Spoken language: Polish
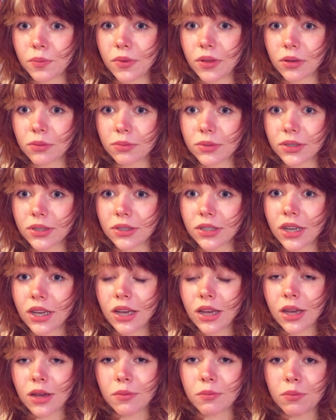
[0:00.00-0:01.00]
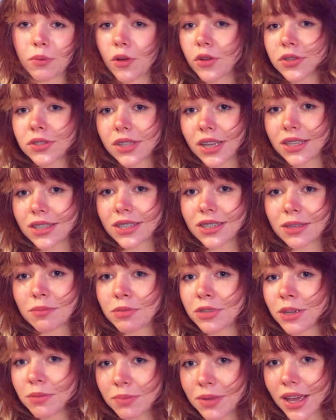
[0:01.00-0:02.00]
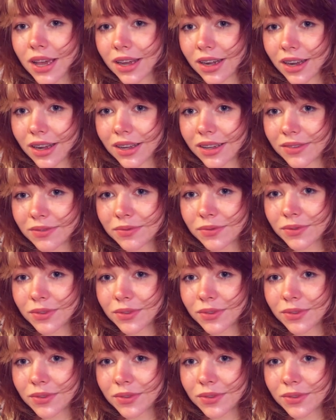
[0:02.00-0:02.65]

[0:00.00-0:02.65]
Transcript: jakby postać się przebiera.